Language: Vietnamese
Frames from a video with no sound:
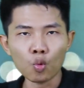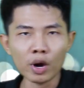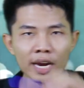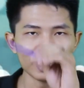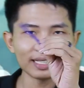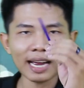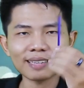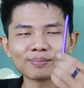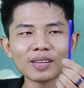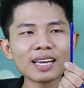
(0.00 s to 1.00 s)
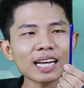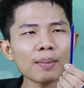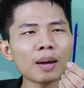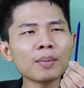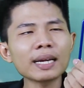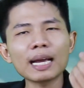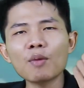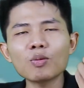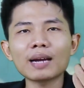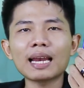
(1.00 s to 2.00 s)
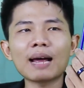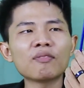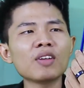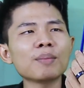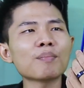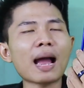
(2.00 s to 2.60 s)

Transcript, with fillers: quyền năng. Các bạn biết cây bút này là phiên